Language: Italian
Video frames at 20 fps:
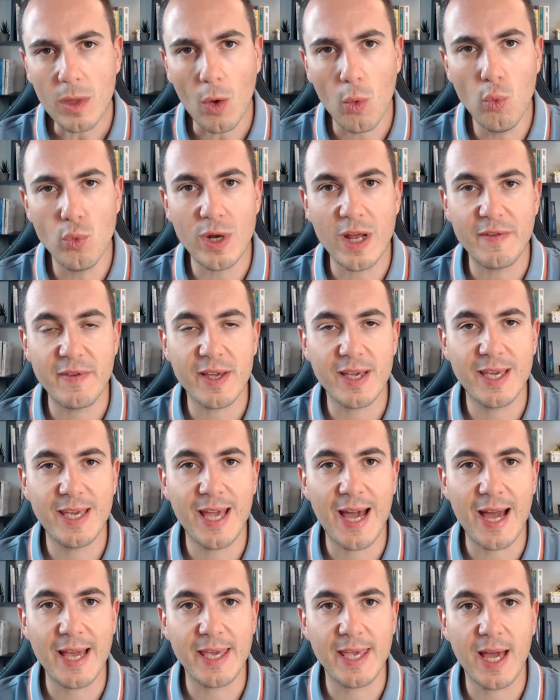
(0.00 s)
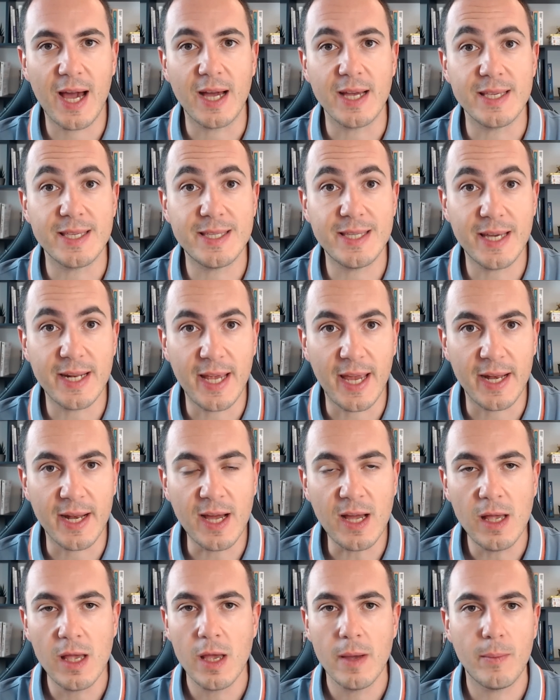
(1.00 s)
una vecchiaia
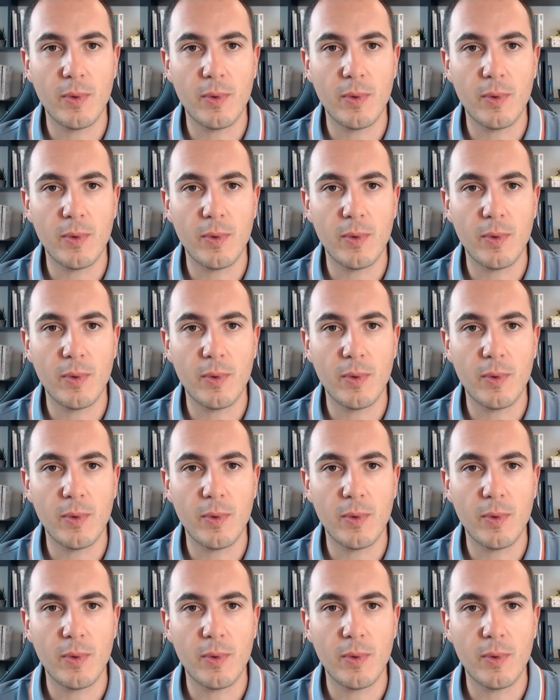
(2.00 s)
serena,